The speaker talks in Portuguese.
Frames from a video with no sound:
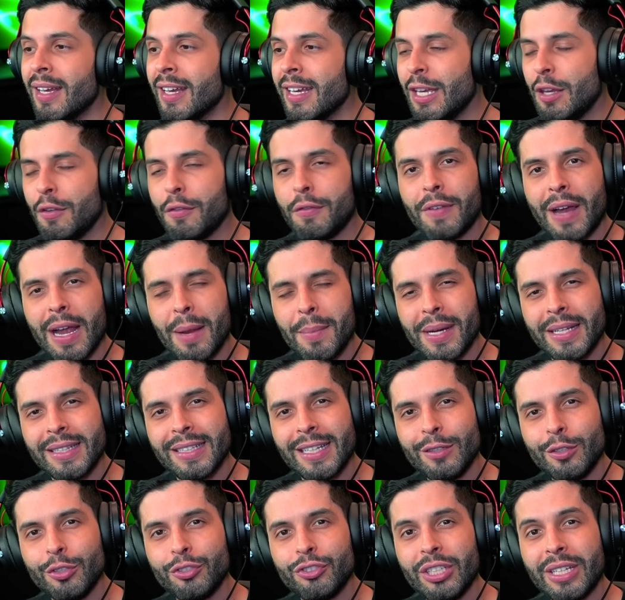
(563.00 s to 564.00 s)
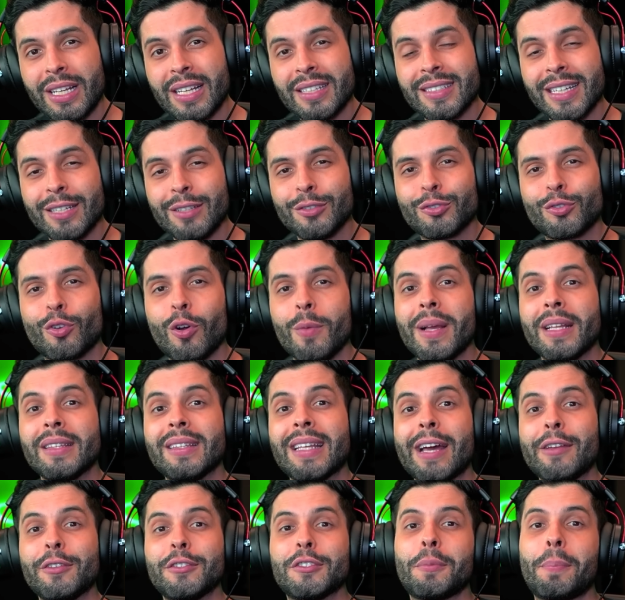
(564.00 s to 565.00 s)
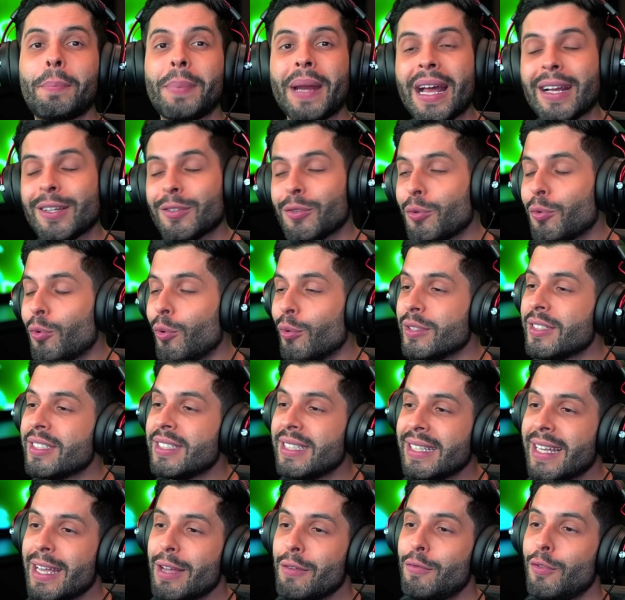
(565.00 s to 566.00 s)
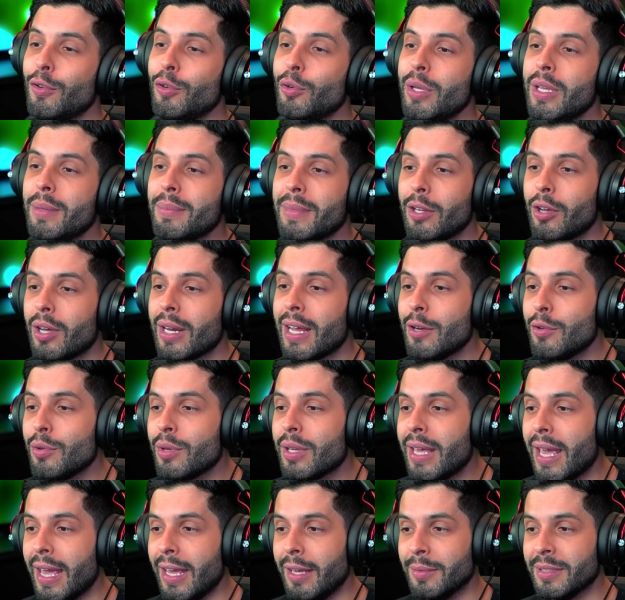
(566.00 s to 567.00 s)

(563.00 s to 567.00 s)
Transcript: e vai mandando dicas aí nos comentários pra que eu consiga evoluir e melhorar no game,